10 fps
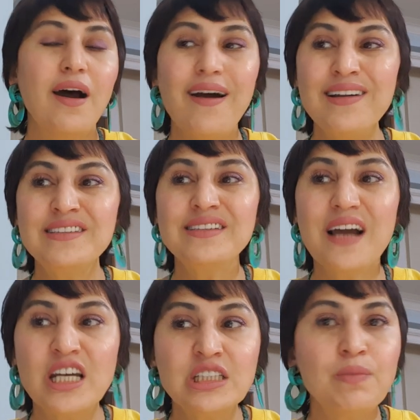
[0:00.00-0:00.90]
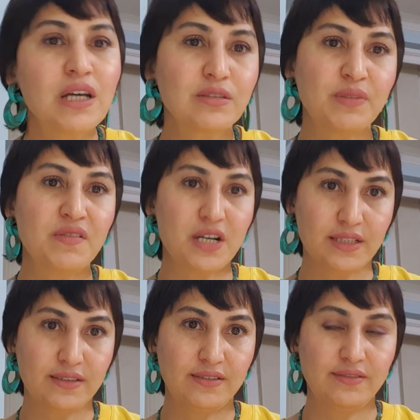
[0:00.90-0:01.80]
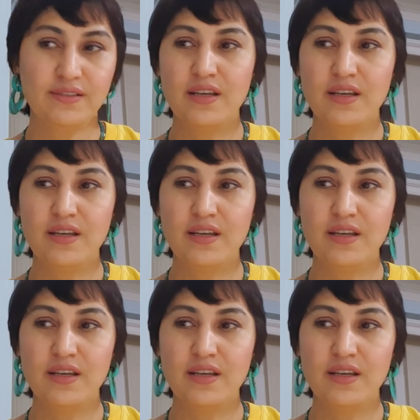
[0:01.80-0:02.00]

Artık adım atma vaktin.